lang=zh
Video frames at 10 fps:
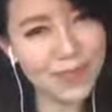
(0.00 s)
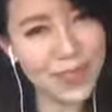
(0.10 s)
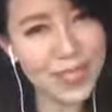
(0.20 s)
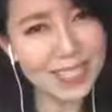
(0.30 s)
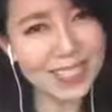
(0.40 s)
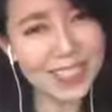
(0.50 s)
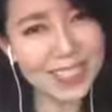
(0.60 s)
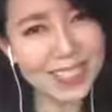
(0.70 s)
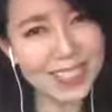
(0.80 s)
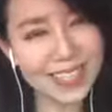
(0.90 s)
所以这就
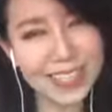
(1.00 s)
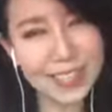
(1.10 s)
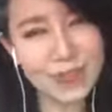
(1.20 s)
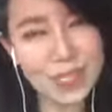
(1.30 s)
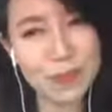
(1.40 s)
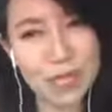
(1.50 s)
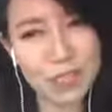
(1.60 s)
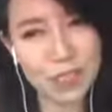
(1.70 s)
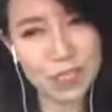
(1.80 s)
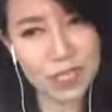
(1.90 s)
是为什么
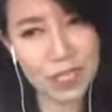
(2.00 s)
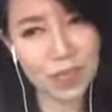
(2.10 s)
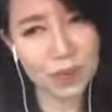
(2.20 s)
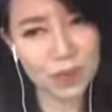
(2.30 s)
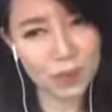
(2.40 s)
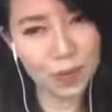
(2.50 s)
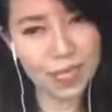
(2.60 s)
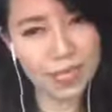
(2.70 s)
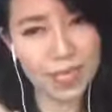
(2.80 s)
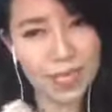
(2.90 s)
很多时候我
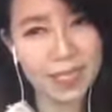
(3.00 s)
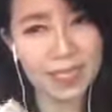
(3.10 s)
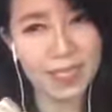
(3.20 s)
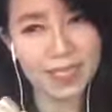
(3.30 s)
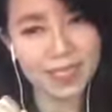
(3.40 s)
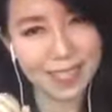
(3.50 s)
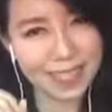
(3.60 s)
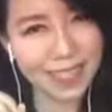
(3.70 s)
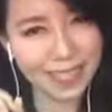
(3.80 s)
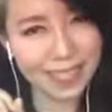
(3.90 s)
会停的
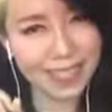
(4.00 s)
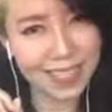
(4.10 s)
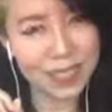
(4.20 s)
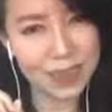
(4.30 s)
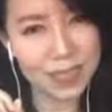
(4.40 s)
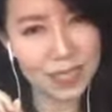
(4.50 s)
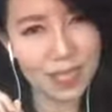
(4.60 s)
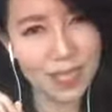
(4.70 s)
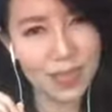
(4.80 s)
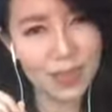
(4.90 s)
一些课程，就是
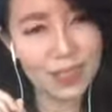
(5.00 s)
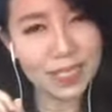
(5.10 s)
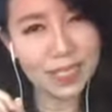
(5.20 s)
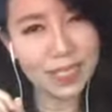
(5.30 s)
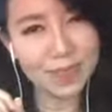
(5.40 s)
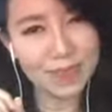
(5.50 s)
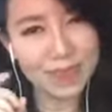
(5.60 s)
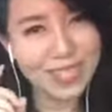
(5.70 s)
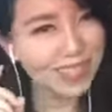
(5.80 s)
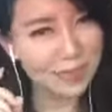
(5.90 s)
因为我觉得
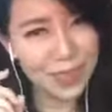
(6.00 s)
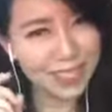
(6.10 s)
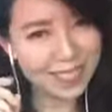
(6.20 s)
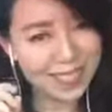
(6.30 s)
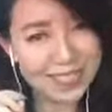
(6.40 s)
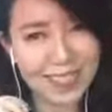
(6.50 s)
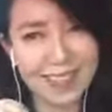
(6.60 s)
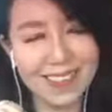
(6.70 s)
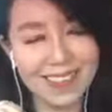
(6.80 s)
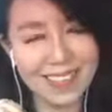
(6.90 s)
不值得
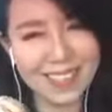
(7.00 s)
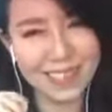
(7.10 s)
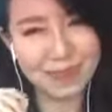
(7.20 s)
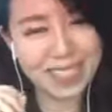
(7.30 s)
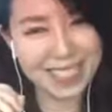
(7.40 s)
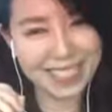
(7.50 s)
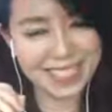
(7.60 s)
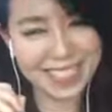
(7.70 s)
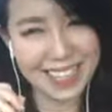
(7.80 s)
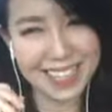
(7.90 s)
教，不值
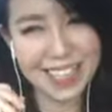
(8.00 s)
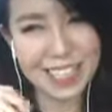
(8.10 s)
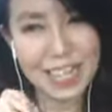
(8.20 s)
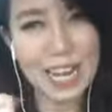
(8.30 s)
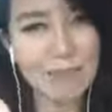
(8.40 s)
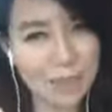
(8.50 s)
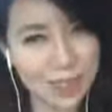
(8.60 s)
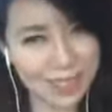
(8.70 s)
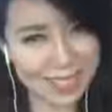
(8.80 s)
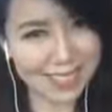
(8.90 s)
得教，那浪
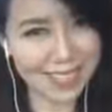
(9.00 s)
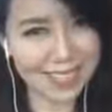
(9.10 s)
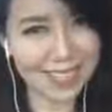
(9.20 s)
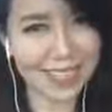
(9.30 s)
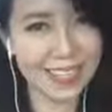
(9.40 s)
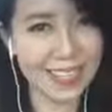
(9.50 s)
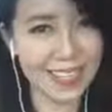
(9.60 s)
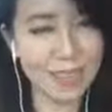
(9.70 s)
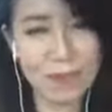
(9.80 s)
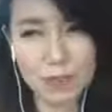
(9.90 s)
费我的时间，
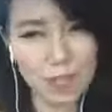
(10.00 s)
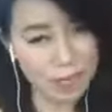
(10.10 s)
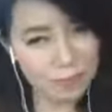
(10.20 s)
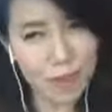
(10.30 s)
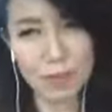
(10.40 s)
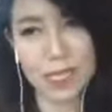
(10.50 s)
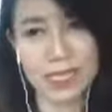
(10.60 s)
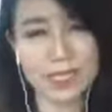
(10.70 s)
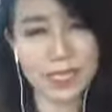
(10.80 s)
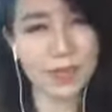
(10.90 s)
浪费我很宝贵的
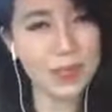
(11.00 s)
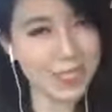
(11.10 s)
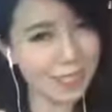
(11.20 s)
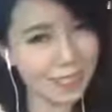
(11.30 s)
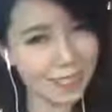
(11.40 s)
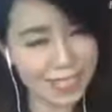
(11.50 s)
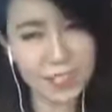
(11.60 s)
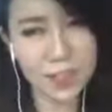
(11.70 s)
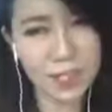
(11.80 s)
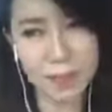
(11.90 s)
时间，因为我时间
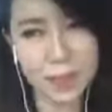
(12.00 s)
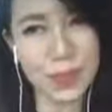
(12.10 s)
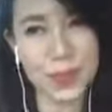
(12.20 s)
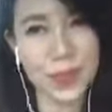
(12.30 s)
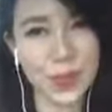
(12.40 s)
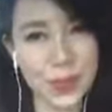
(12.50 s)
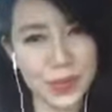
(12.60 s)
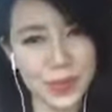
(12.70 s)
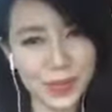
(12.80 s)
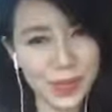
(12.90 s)
的确很不够用。
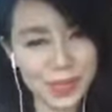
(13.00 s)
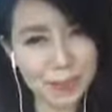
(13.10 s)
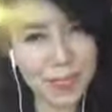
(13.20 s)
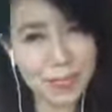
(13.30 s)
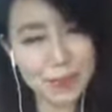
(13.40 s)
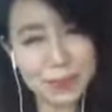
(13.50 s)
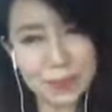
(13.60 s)
那么